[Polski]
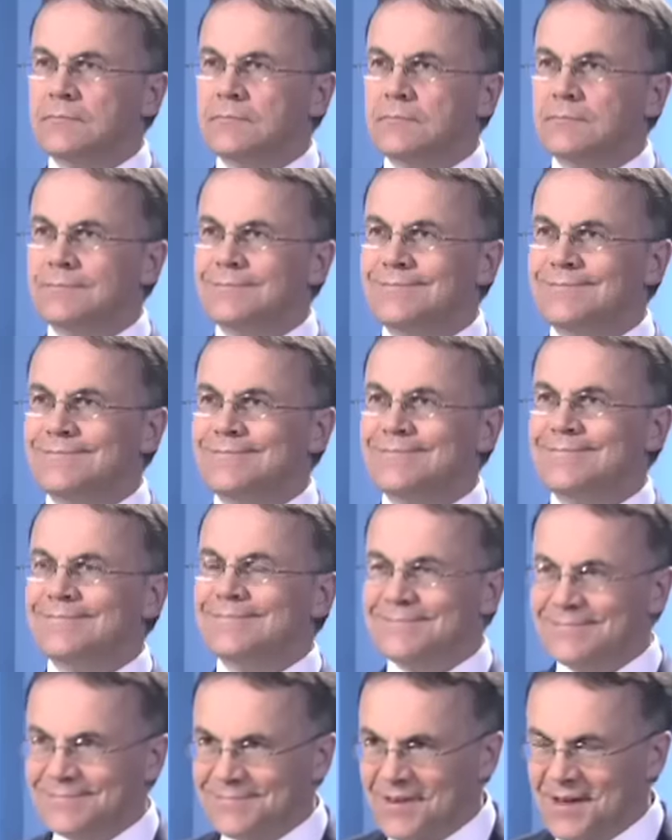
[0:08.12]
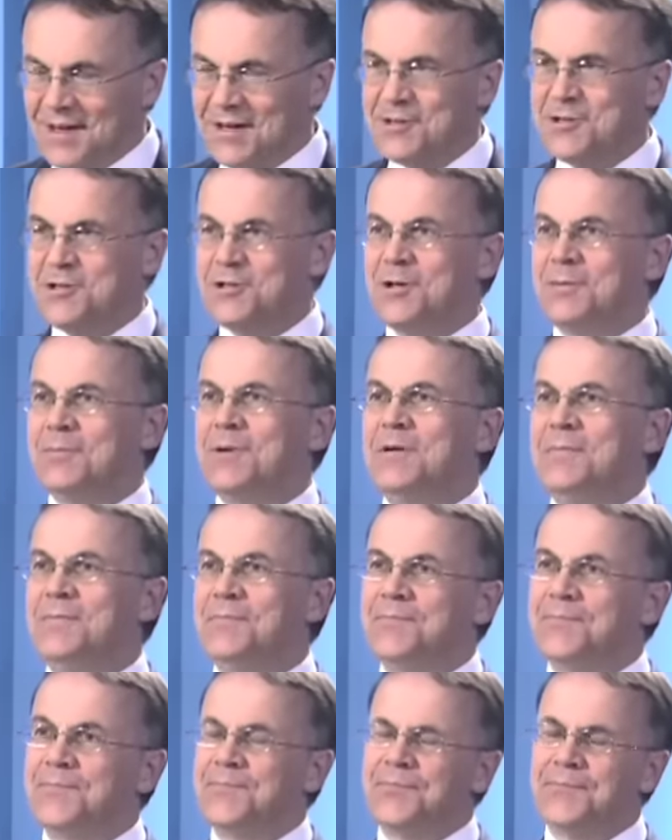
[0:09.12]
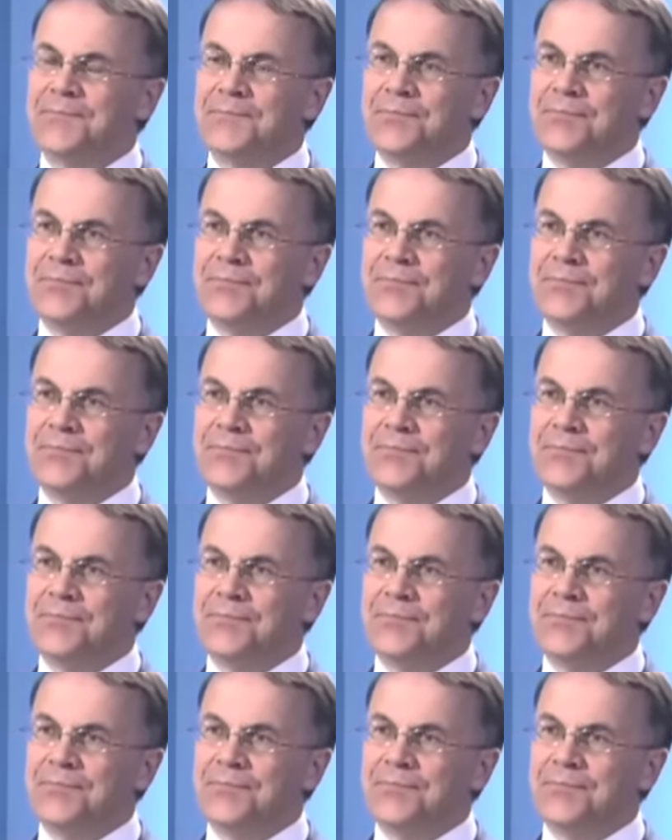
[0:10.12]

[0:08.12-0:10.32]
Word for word: Selin. Kłaniam się, dzień dobry. Dzień dobry. Serdecznie.